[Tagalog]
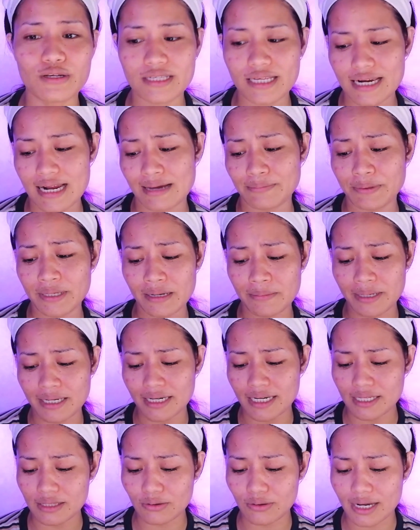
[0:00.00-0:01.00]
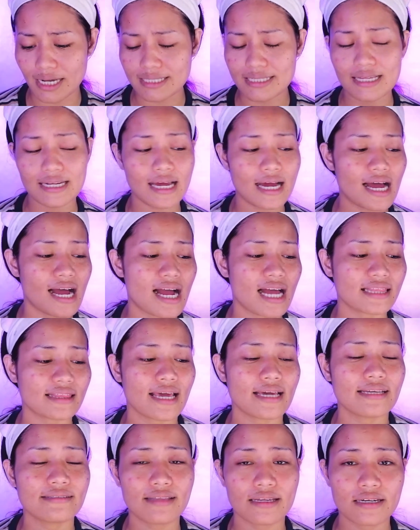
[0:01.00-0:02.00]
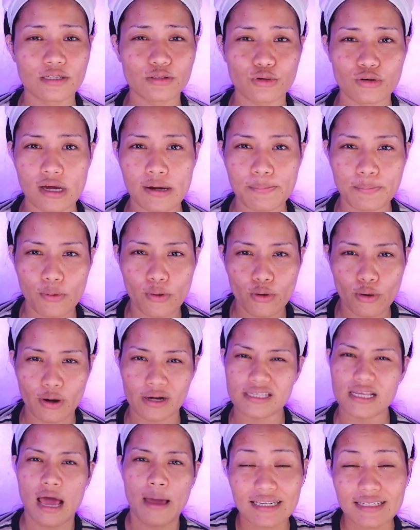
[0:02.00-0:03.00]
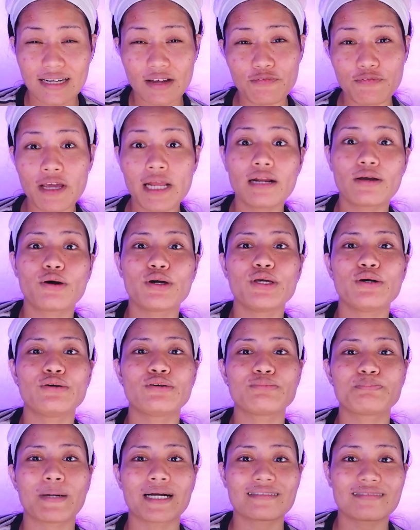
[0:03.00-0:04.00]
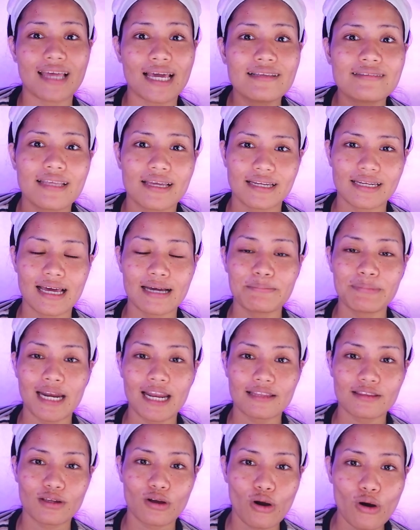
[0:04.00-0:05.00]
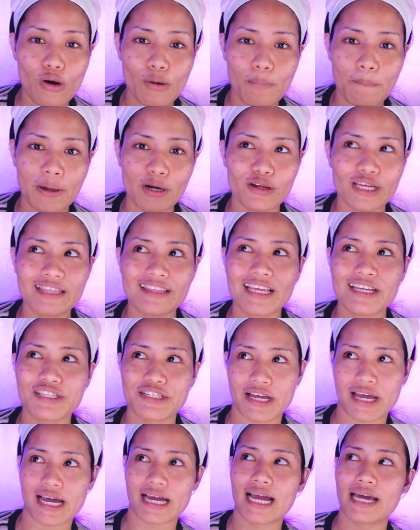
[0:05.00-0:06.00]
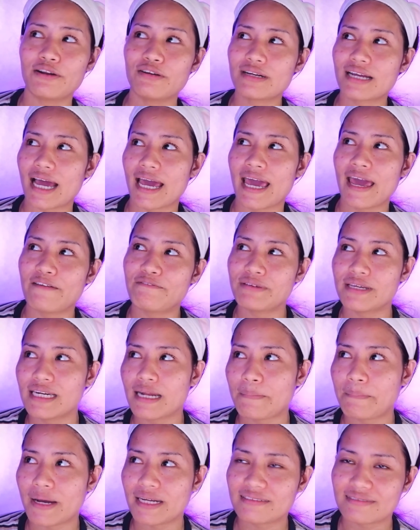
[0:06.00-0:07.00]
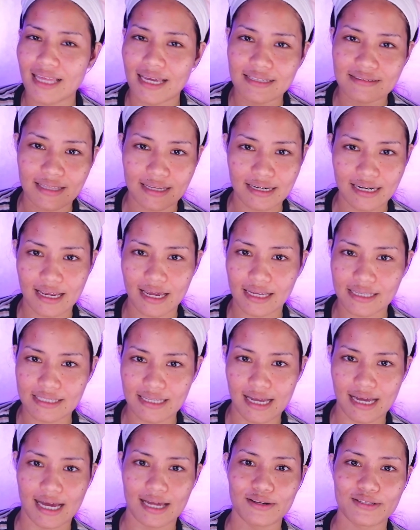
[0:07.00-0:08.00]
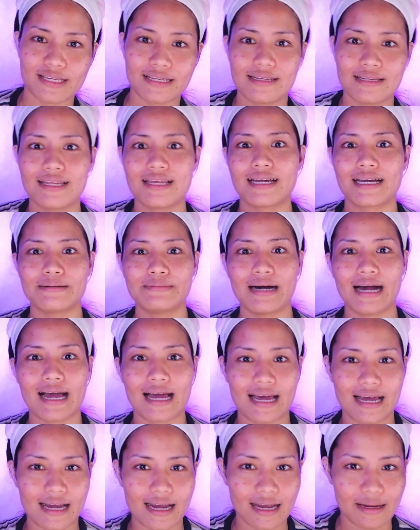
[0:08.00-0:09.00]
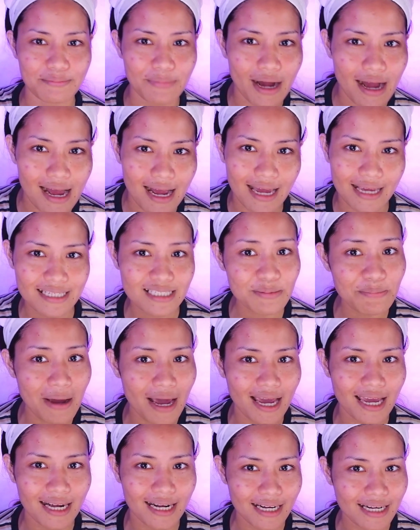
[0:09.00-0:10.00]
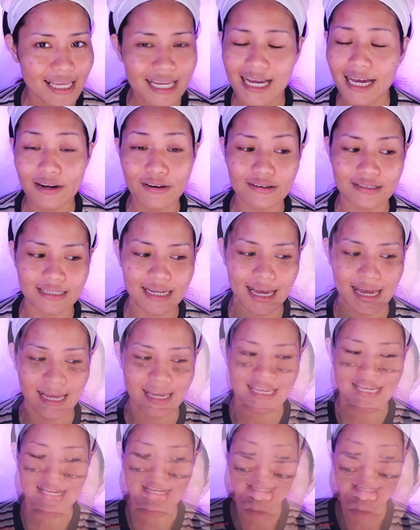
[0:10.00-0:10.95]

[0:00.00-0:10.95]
yung sinabi naman dito guys na nakaka-tighten ito ng pores na feel ko yung pag-tighten ng balat ko pero hindi siya ganun ka-heavy na pag-tighten guys na halos hindi ka maka makaka-smile hindi ganun ha